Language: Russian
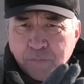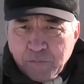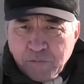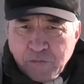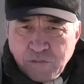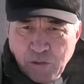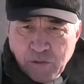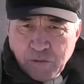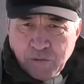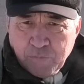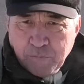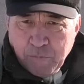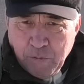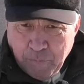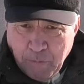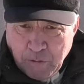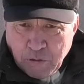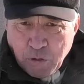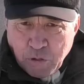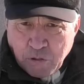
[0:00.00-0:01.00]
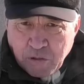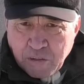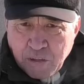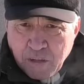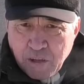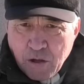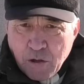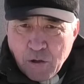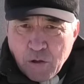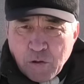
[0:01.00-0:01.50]
в э, поселках
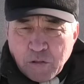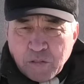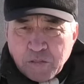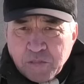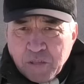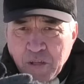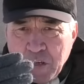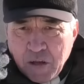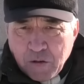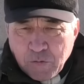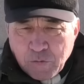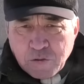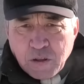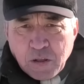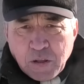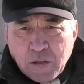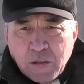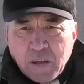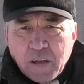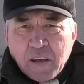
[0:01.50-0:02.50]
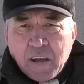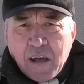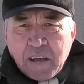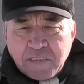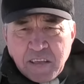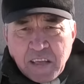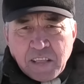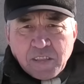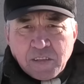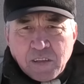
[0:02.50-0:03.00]
уже
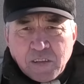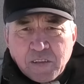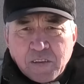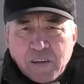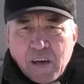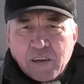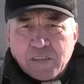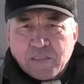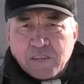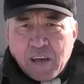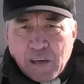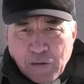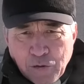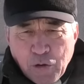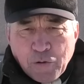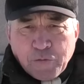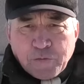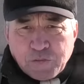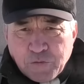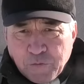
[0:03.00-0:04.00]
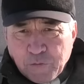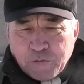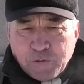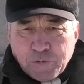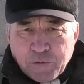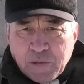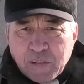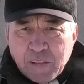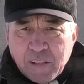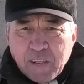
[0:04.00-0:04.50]
хозяин э, это, коровы
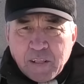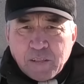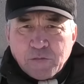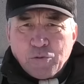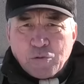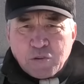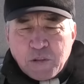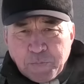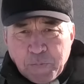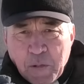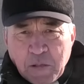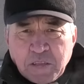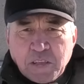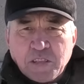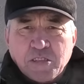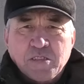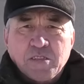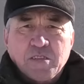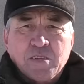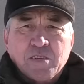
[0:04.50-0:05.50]
животного должен платить